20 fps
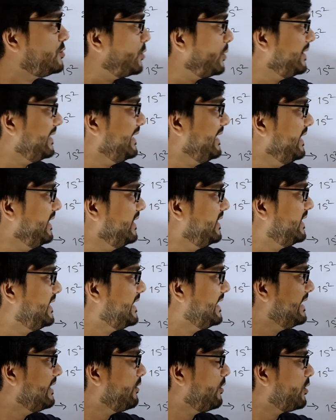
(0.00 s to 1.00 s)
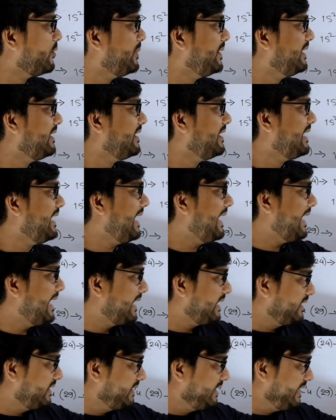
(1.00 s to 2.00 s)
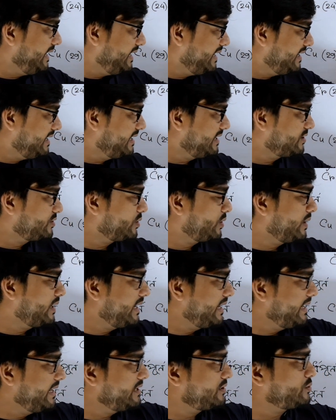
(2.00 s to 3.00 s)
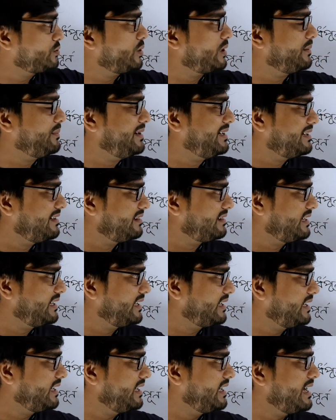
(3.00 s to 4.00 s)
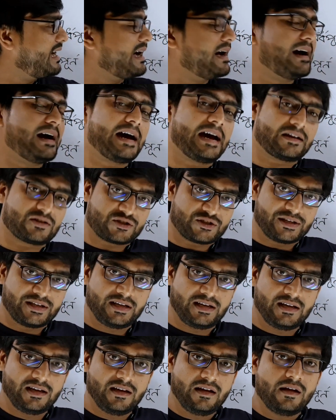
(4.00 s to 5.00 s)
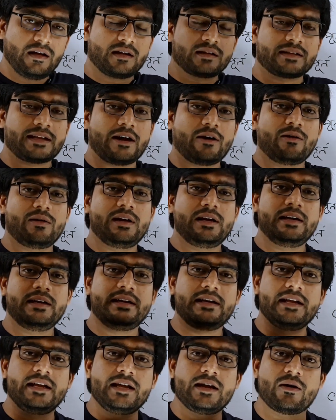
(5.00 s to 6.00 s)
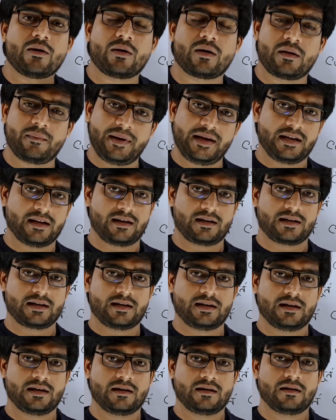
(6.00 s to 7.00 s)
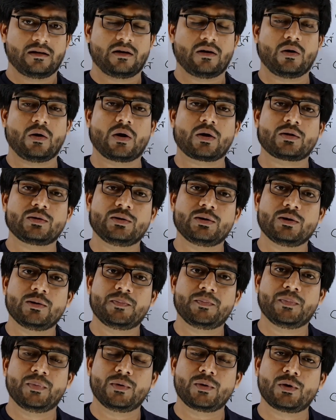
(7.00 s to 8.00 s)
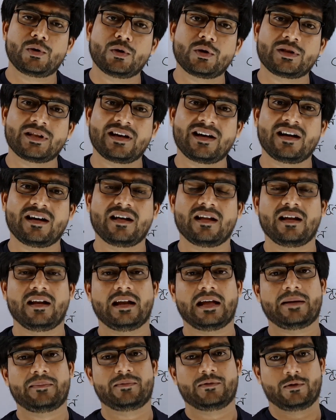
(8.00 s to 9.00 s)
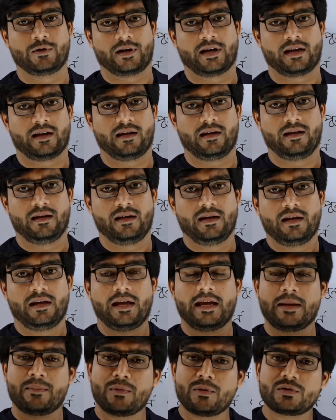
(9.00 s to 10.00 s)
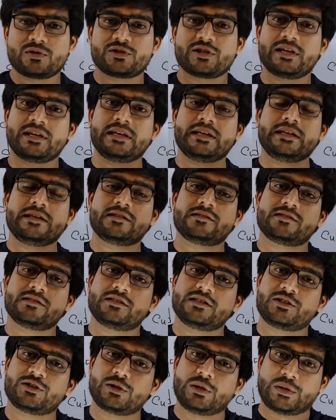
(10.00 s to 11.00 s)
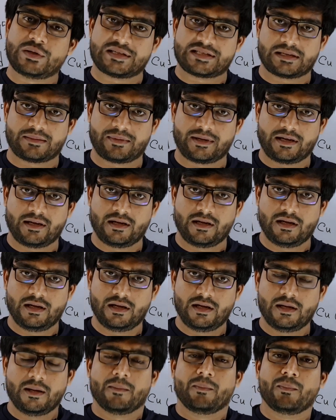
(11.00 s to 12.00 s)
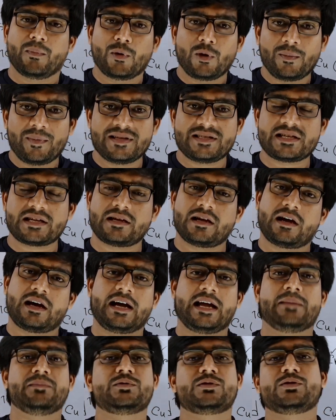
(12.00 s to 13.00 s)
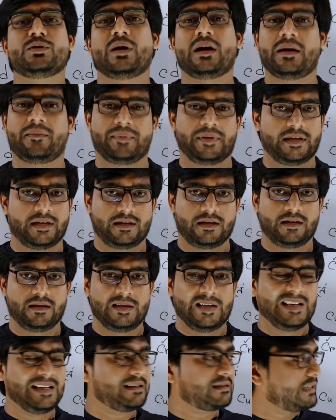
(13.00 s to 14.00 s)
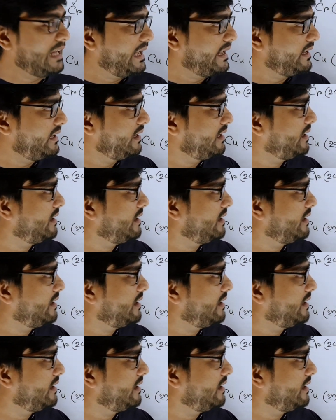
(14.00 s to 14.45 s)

যদি ডি অরবিটালে একটি ইলেকট্রন এস অরবিটাল থেকে আসে তাহলে ডি অরবিটালটা অর্ধপূর্ণতা লাভ করে এবং সে স্থিতিশীল হয়ে যাবে বলবে যে আই এম সো হ্যাপি তাই